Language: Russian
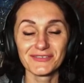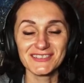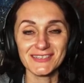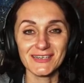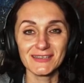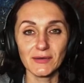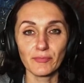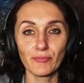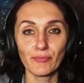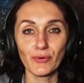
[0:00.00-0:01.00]
выстроено
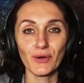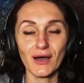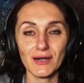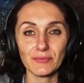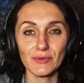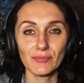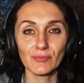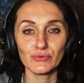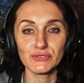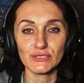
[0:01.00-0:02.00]
по карме, по
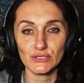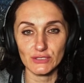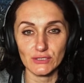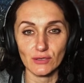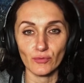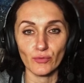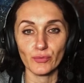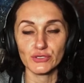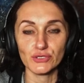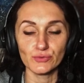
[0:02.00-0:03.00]
пути жизненному.
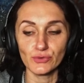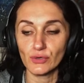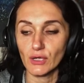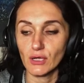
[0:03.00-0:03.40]
Почему?